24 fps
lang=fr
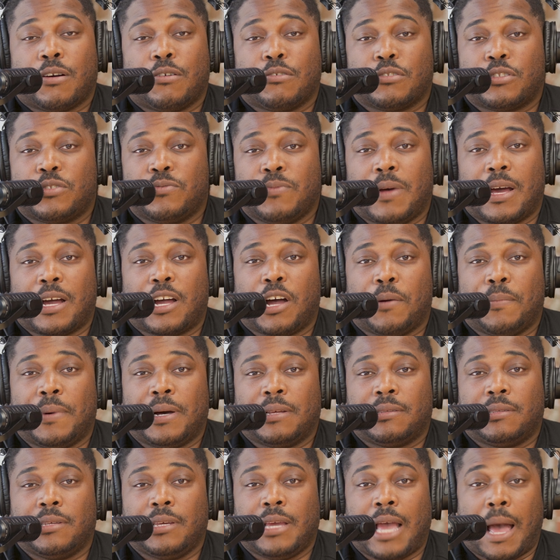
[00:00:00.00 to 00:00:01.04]
continuez à
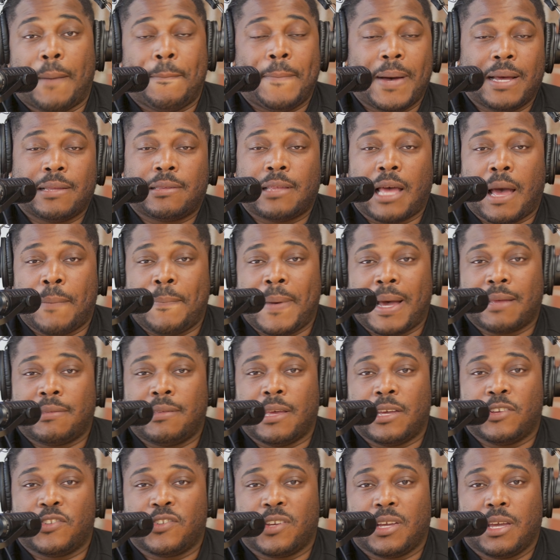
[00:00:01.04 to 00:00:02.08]
commenter, à,
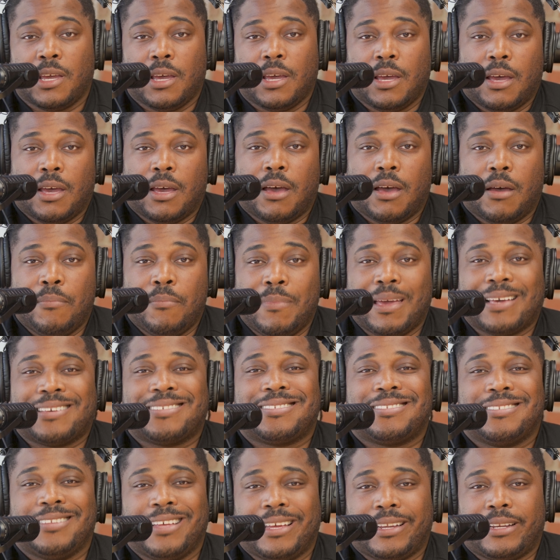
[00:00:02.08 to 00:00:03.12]
partager.
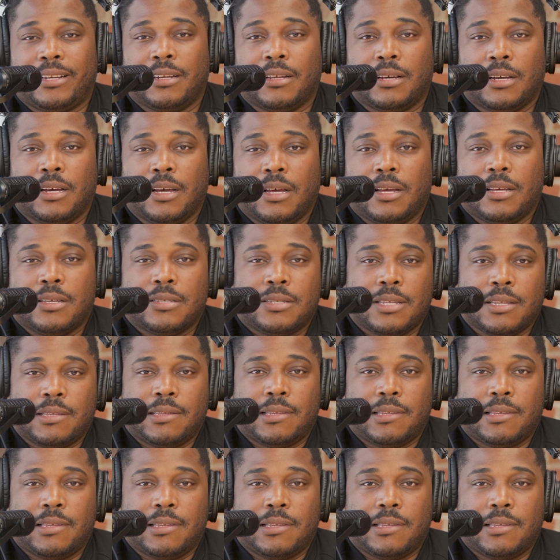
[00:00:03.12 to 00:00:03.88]
merci d'être là. On